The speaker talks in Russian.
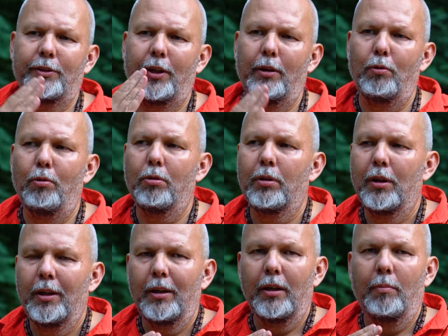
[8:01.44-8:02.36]
стрелу
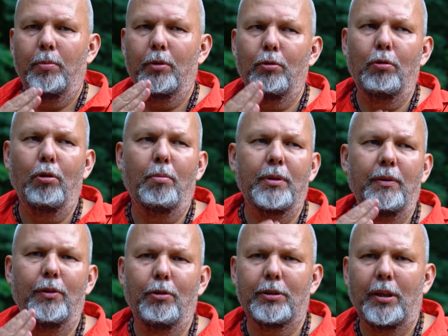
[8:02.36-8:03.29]
под углом
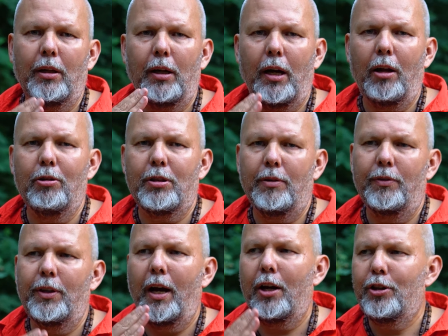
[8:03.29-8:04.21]
90 градусов,
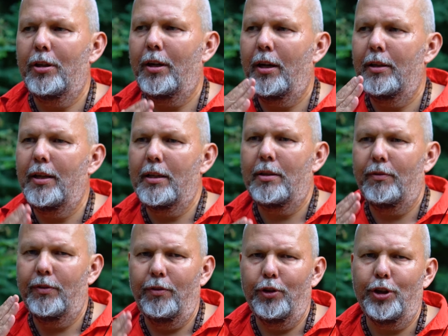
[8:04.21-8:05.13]
даже находясь
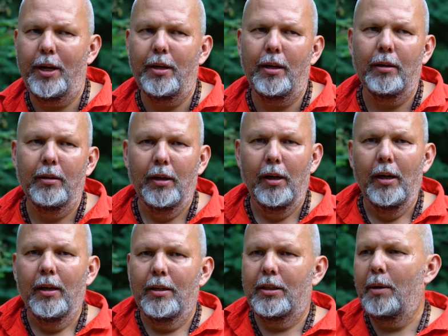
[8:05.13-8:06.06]
в движении.
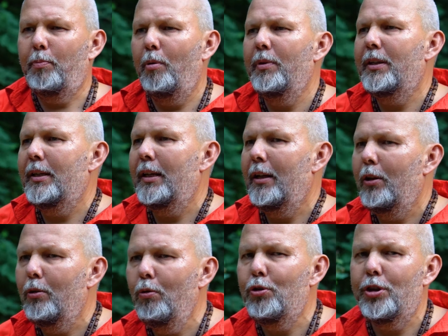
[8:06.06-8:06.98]
Запомните,
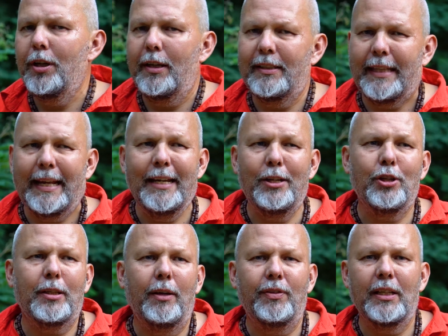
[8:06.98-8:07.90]
лучник
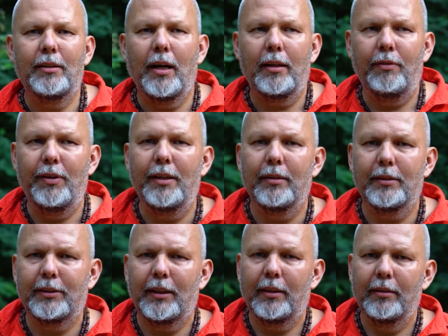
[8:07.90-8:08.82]
исторически всегда
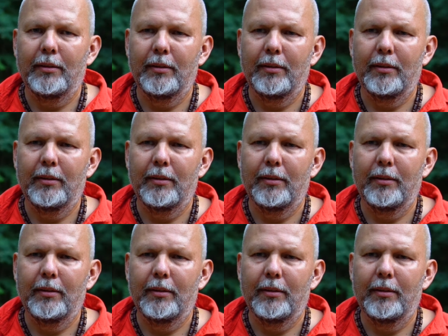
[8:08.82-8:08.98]
двигался.